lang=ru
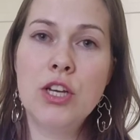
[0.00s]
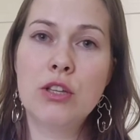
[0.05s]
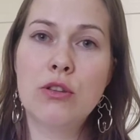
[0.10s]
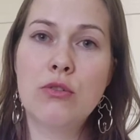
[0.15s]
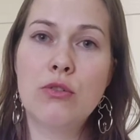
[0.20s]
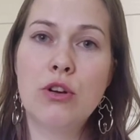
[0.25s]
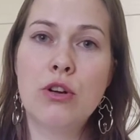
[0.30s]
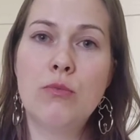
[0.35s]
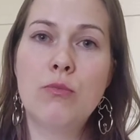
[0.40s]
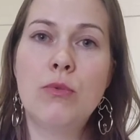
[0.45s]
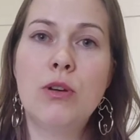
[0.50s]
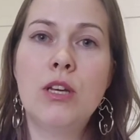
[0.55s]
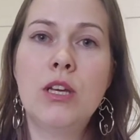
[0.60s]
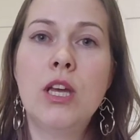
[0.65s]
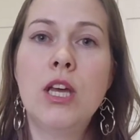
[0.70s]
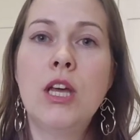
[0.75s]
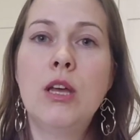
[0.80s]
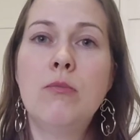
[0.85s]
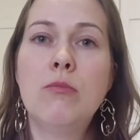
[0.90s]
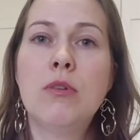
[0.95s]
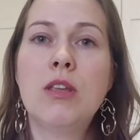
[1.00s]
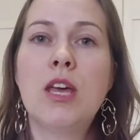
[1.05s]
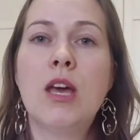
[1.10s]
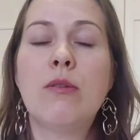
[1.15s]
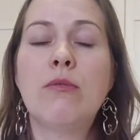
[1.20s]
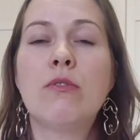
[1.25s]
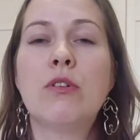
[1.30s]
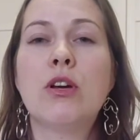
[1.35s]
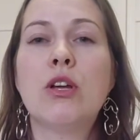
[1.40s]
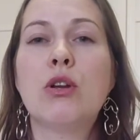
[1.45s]
которые мы
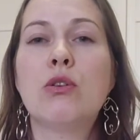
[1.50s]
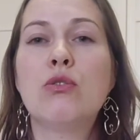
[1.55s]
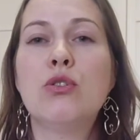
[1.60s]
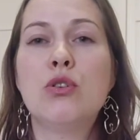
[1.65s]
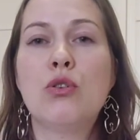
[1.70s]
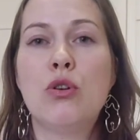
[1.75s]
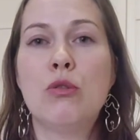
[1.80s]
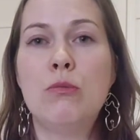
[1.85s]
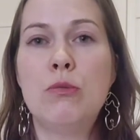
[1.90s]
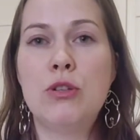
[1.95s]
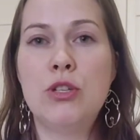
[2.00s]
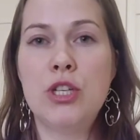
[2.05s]
меняем в гардеробе